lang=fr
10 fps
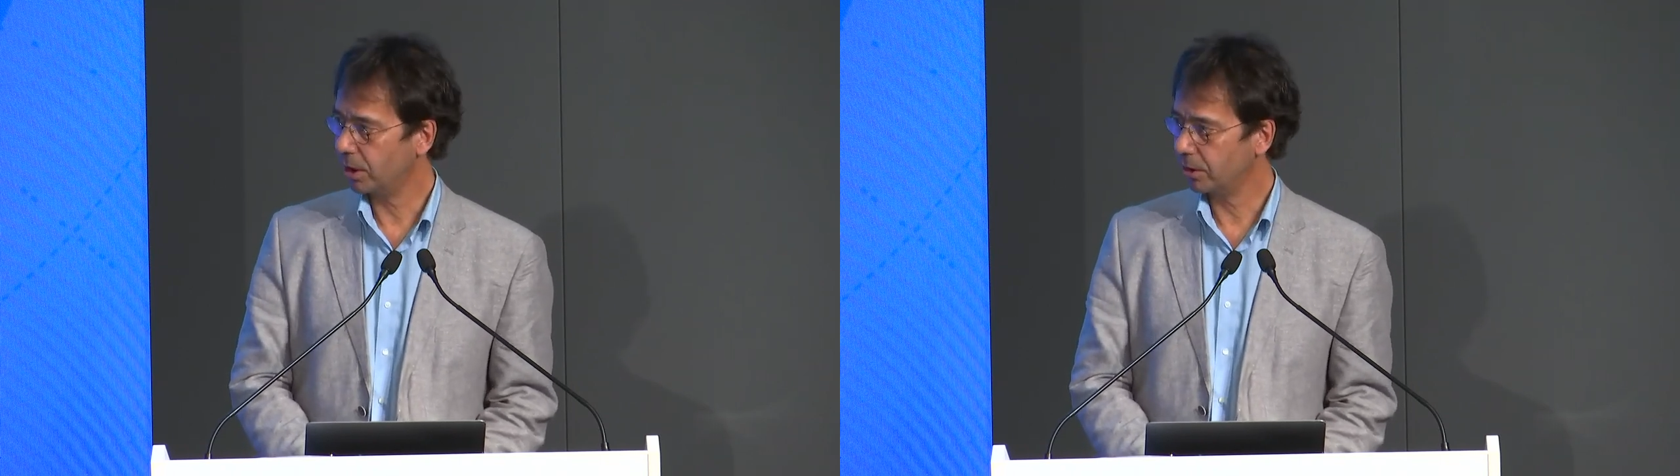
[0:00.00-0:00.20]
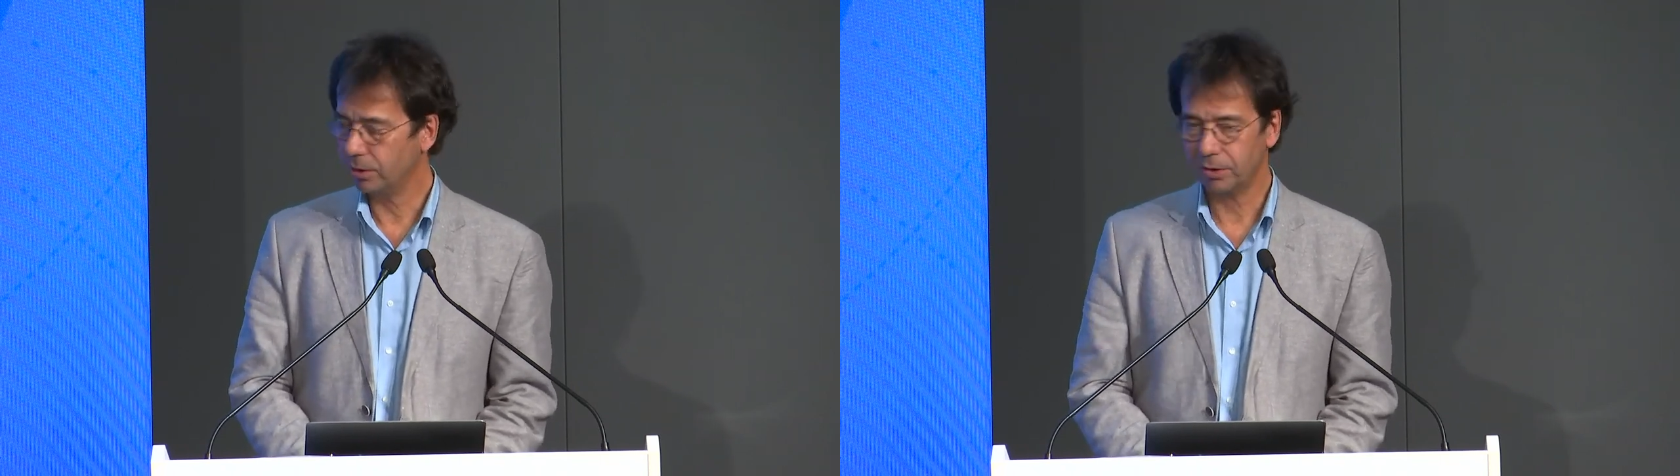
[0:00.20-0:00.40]

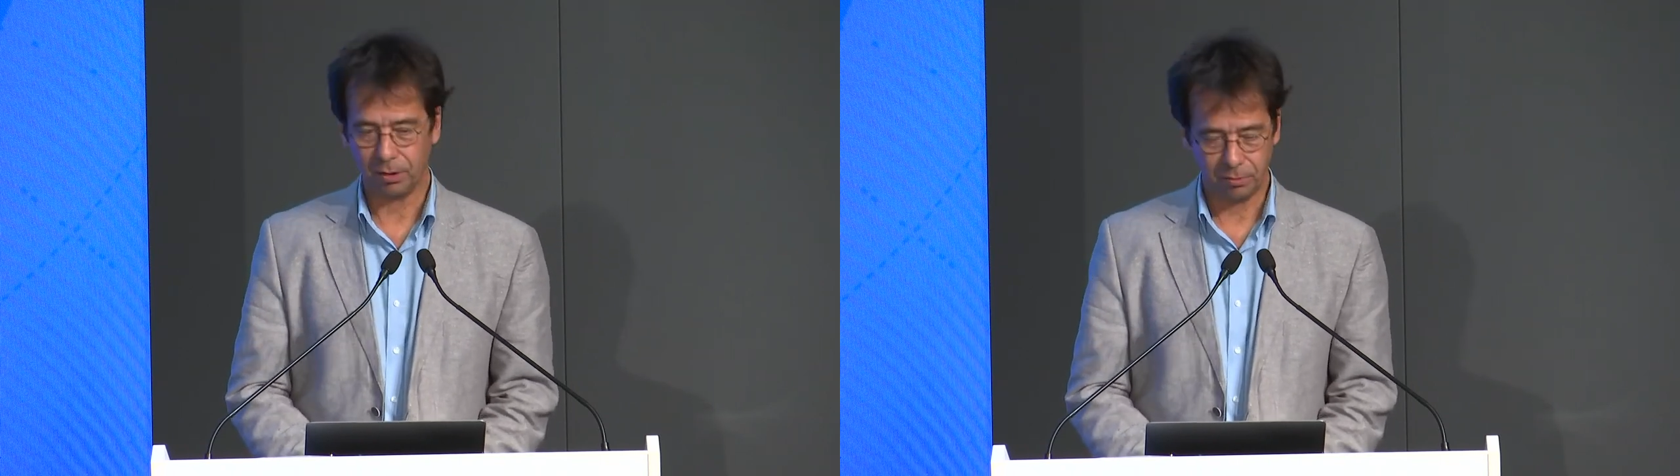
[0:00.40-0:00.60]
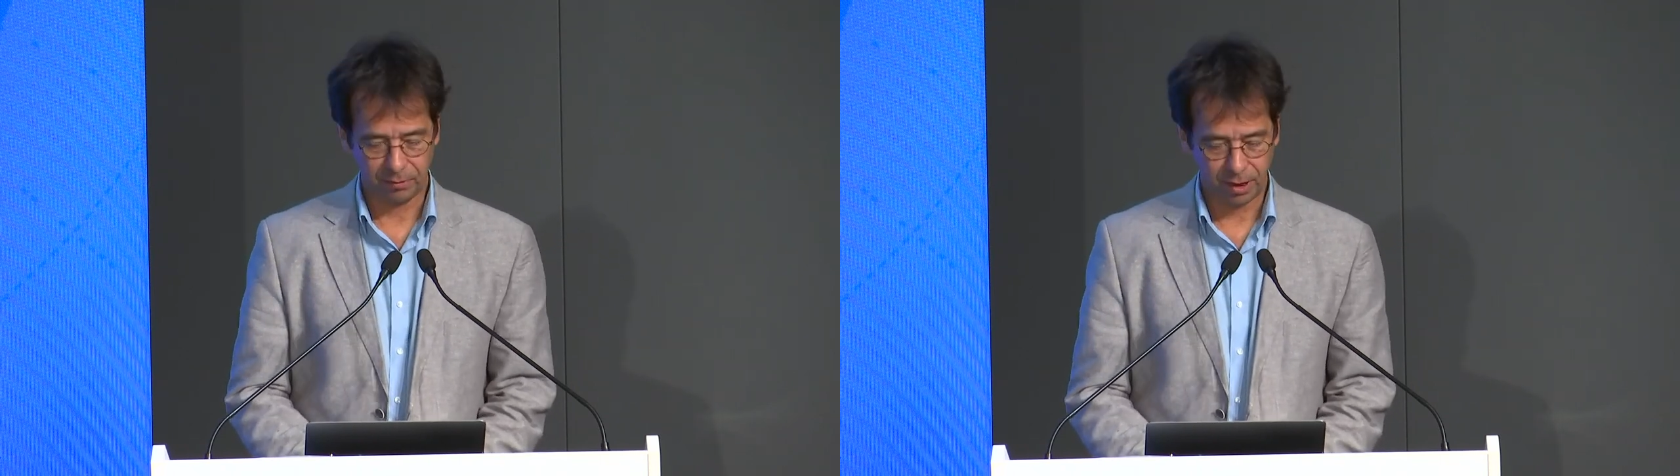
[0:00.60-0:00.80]

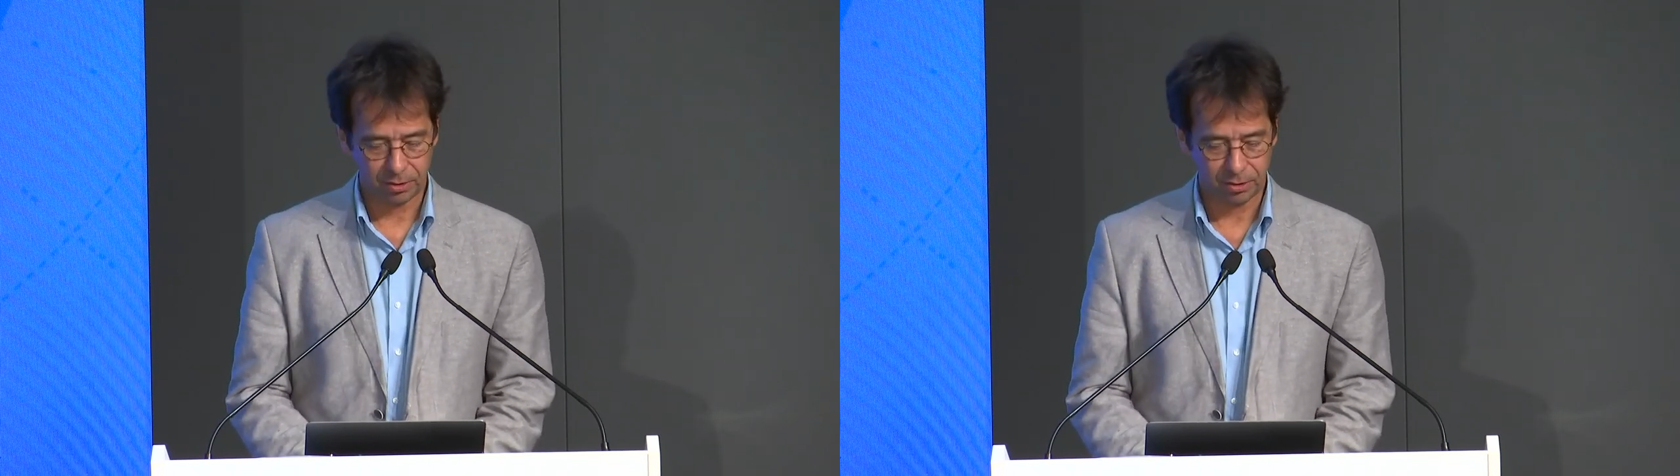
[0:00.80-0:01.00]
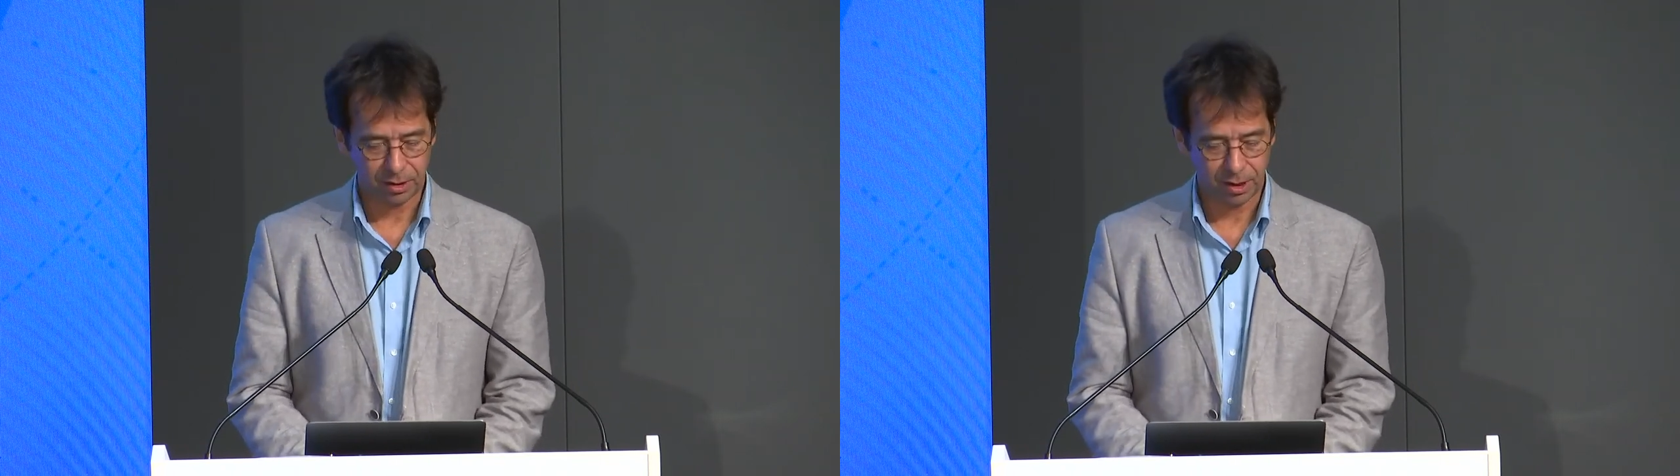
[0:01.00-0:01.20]
Restez
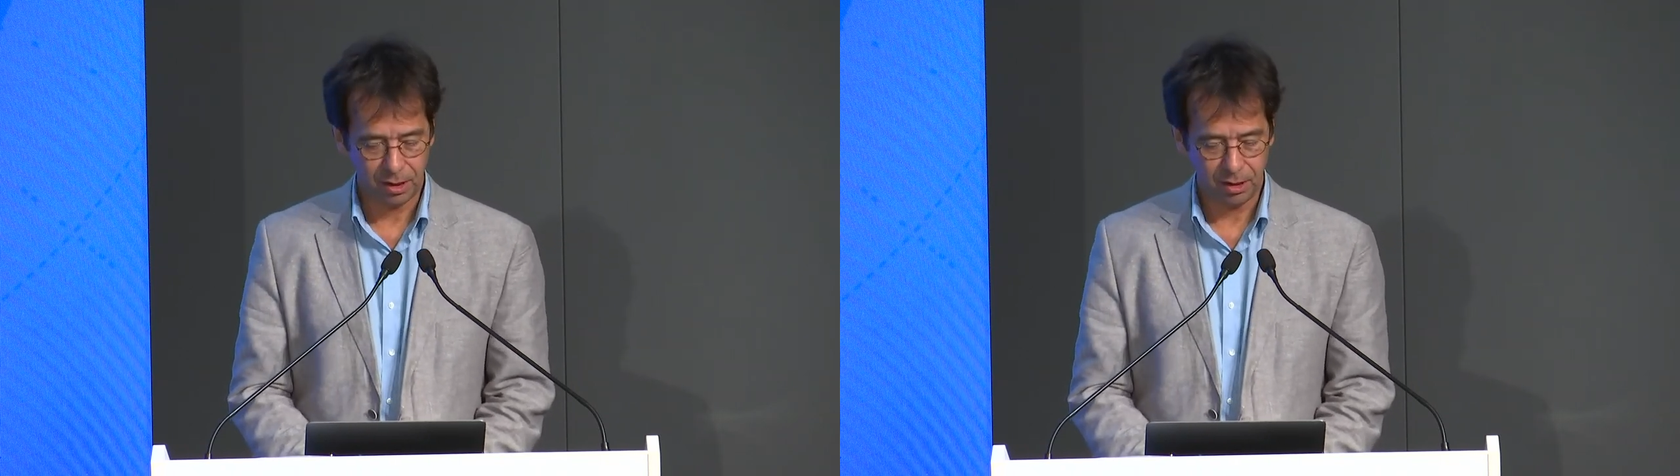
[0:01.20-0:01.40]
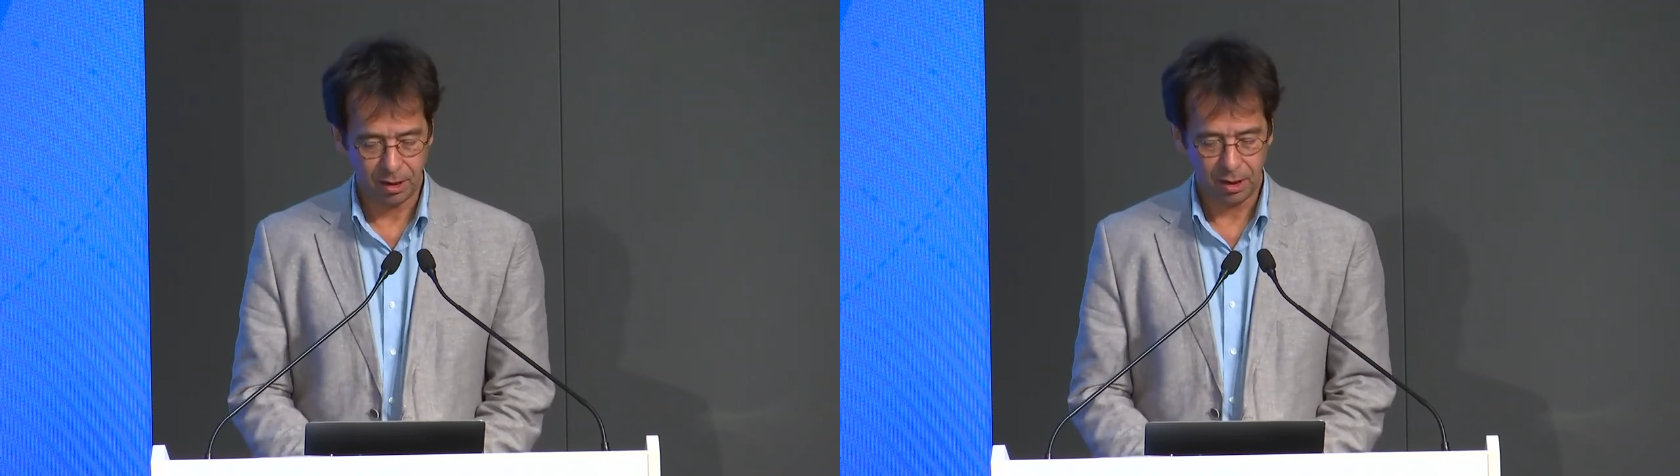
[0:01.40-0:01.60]
connectés, il
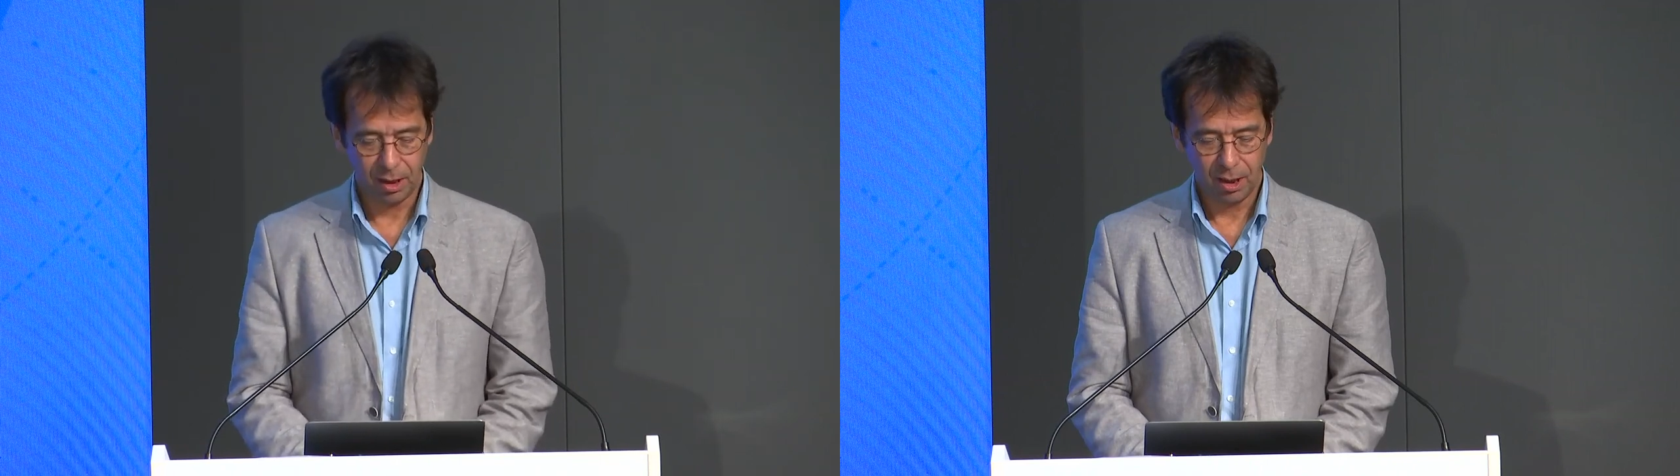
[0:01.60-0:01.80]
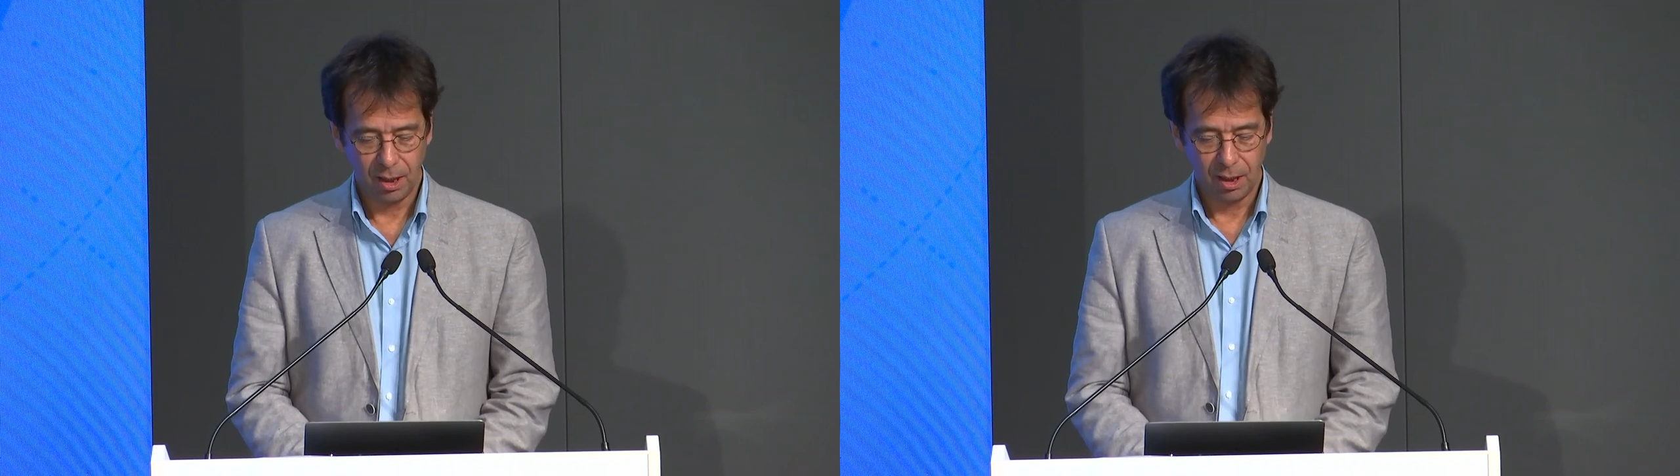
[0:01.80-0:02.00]
y aura un suivi